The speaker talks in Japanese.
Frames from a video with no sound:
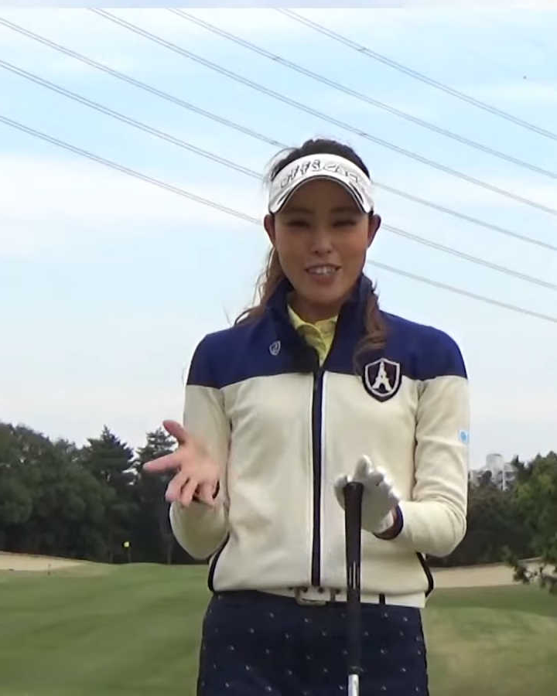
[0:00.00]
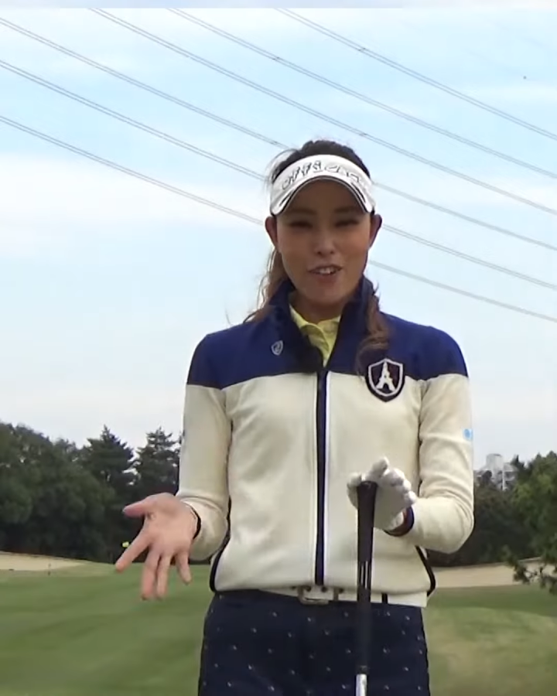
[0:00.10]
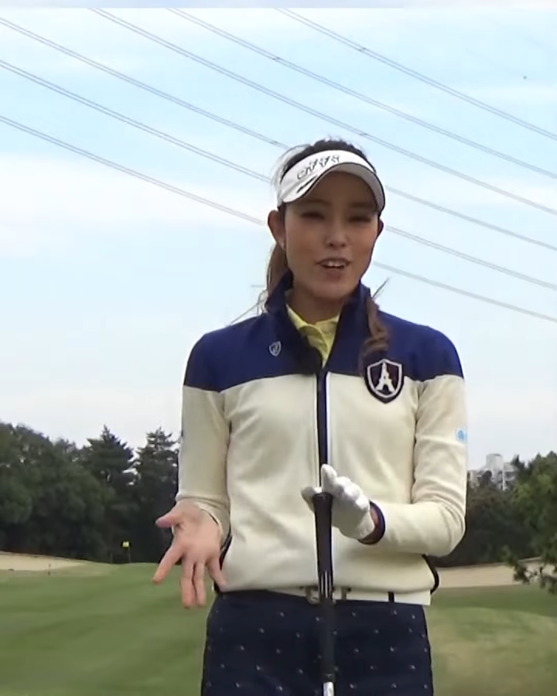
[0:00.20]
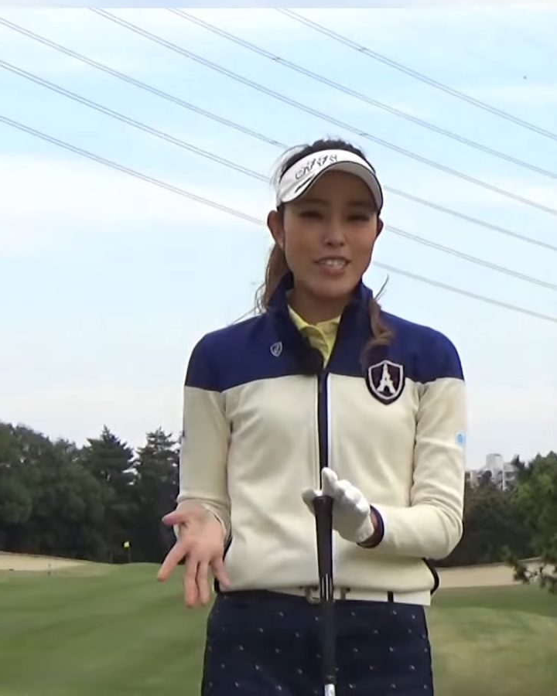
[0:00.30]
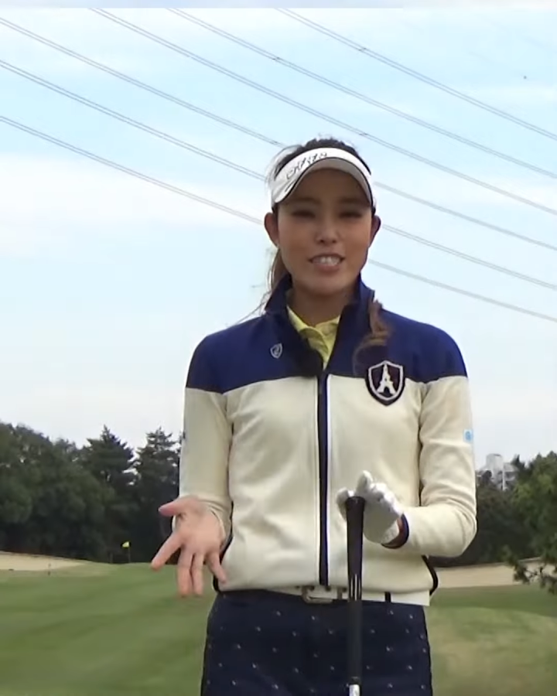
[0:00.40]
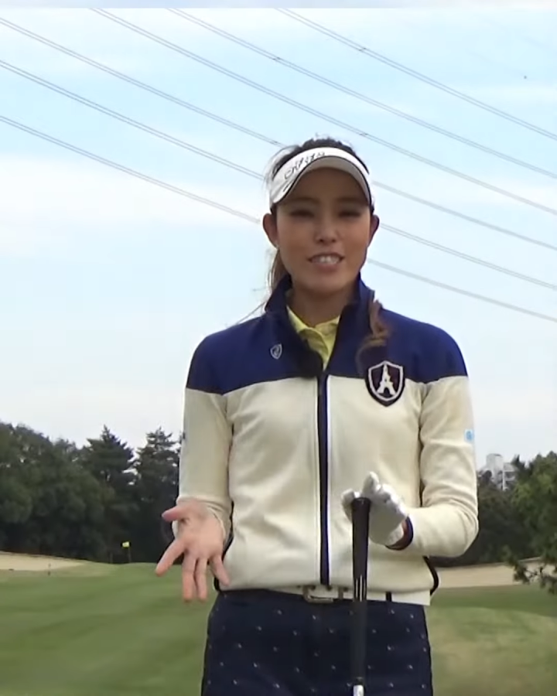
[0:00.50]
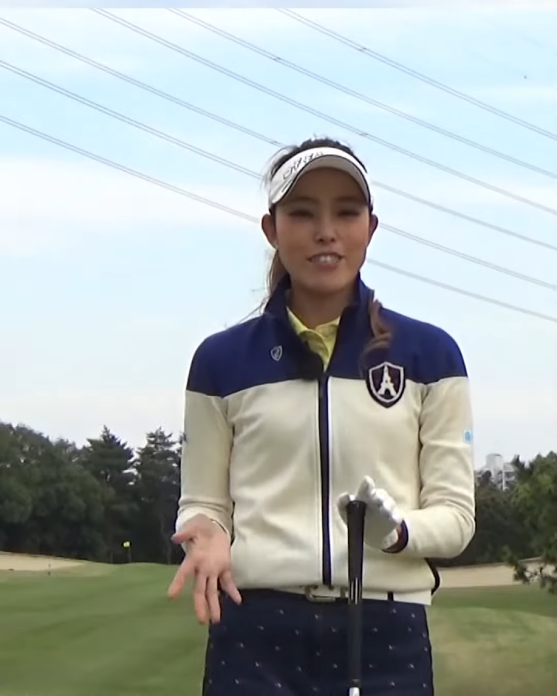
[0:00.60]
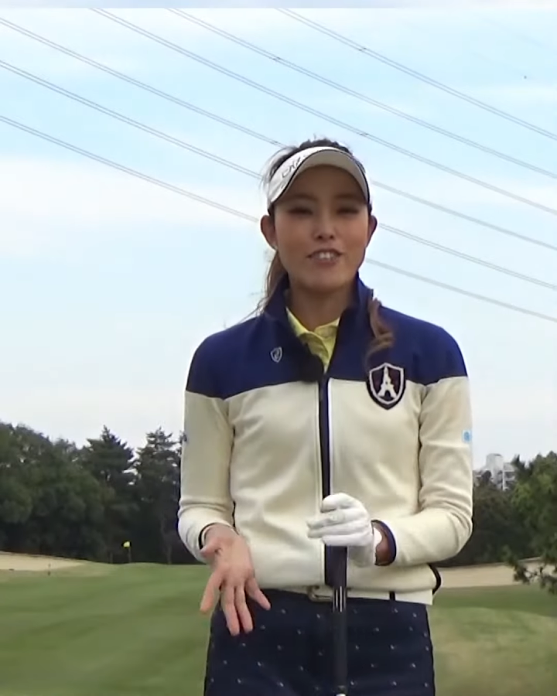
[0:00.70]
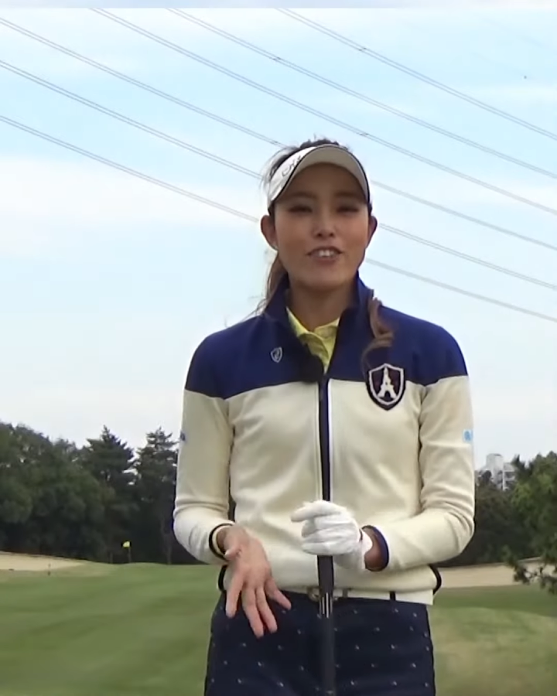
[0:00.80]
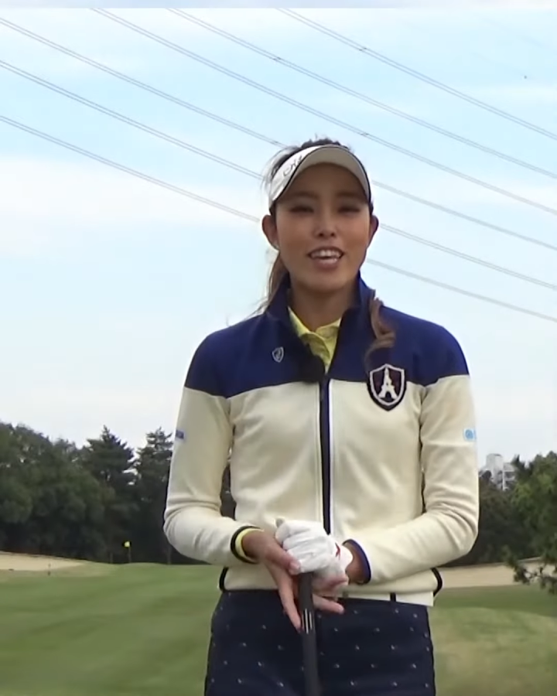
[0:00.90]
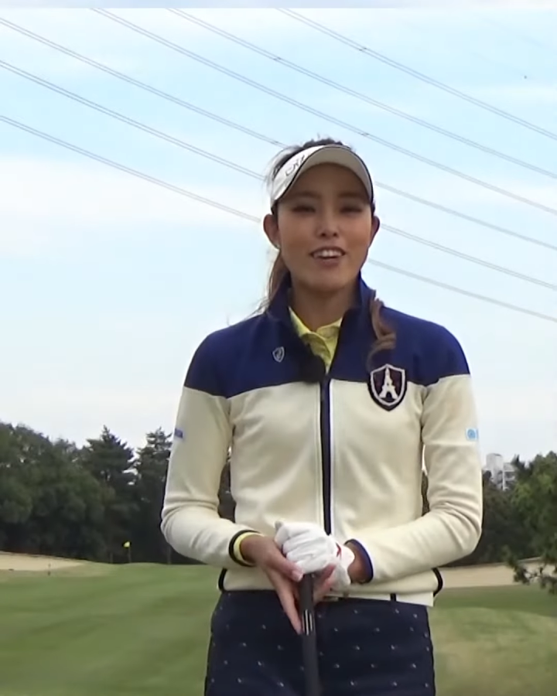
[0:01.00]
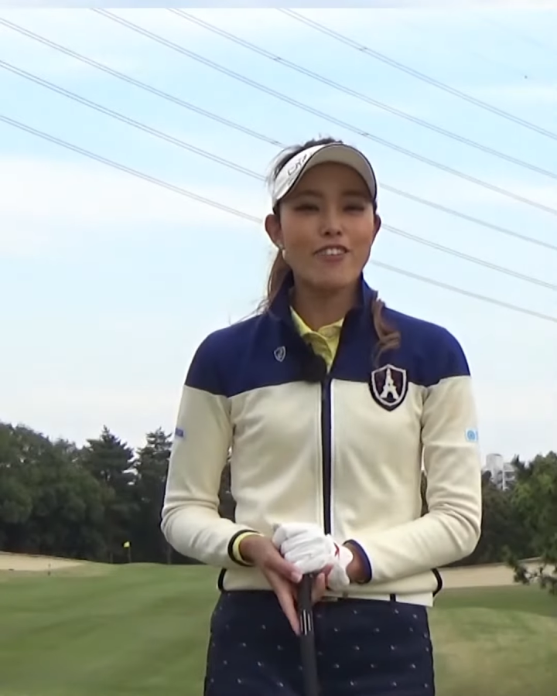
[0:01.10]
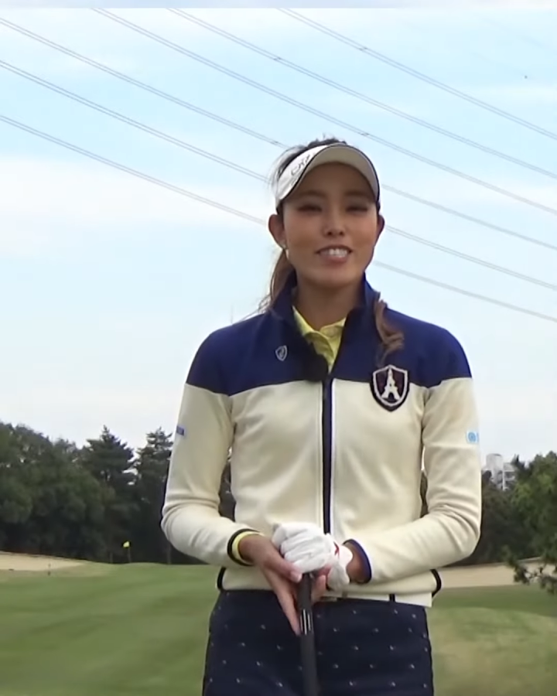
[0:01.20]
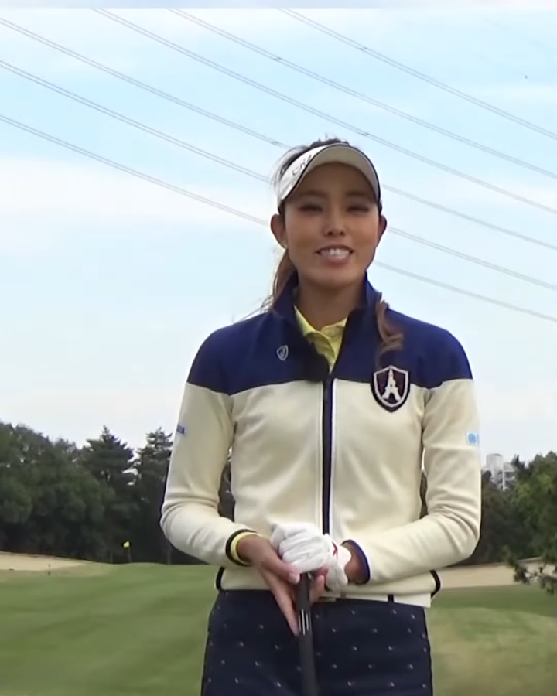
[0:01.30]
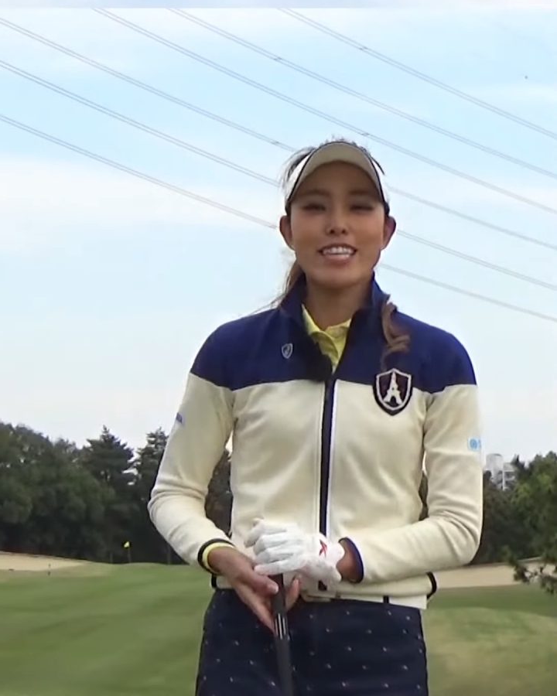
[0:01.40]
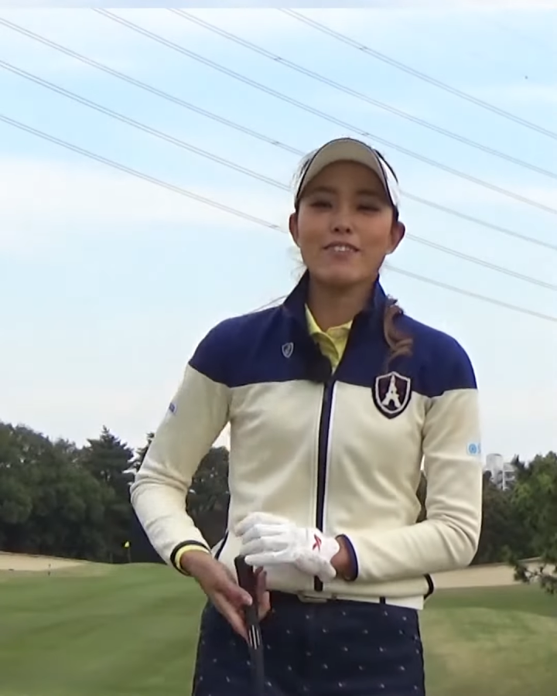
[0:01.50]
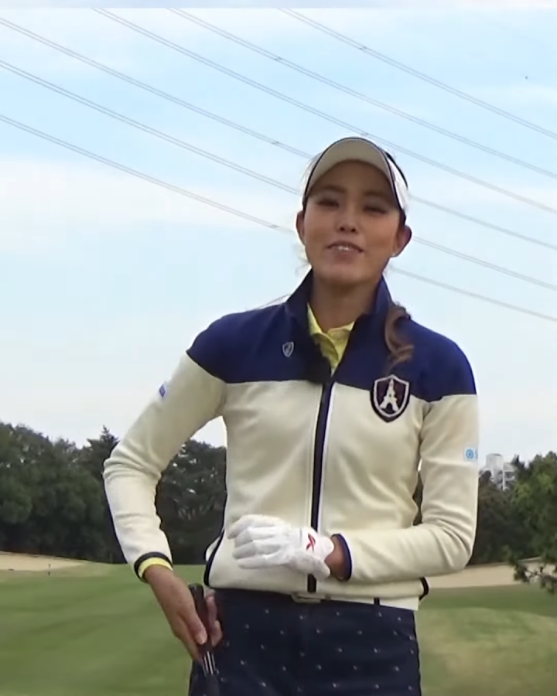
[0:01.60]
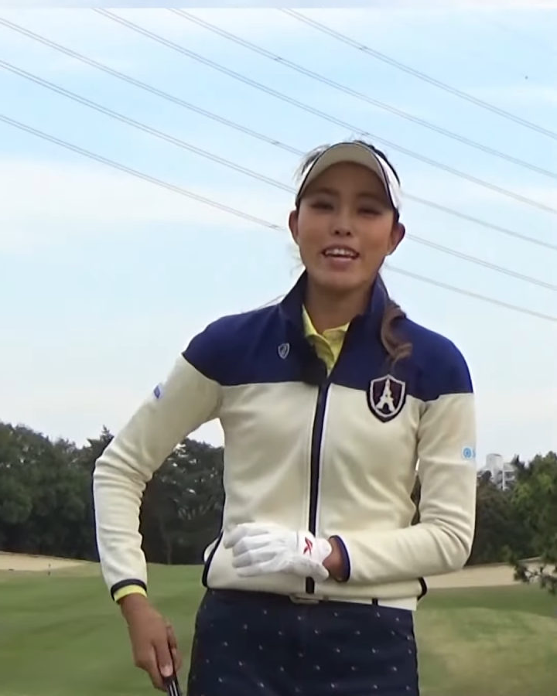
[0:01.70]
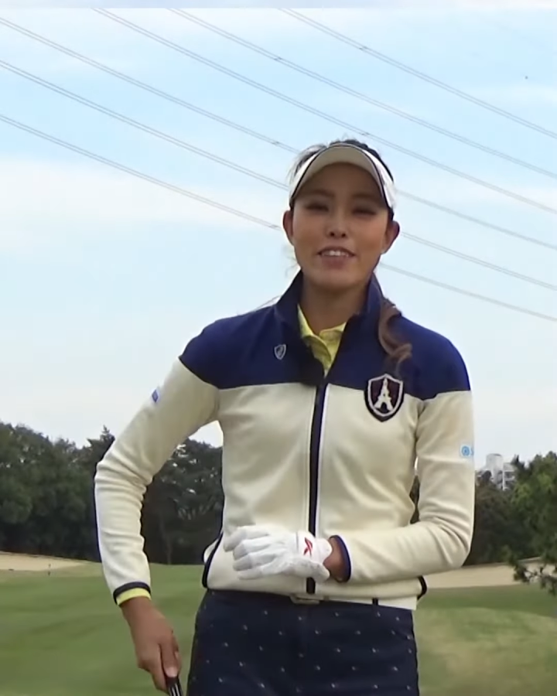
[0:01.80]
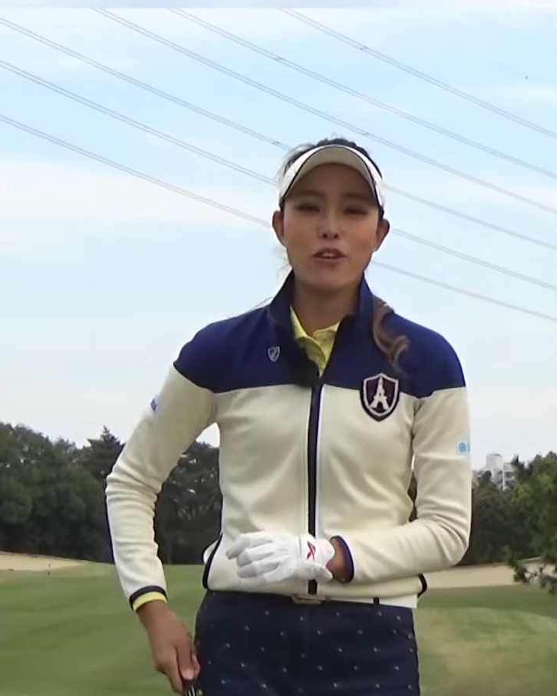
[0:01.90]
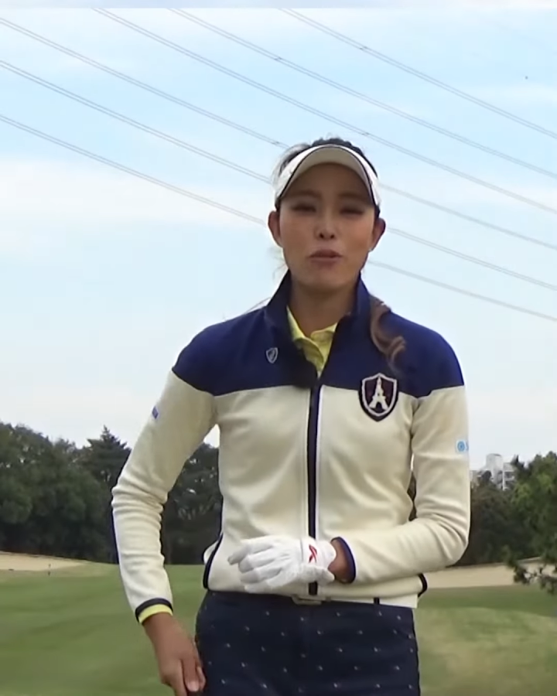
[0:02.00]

いオーバースイングの例をしてみたいと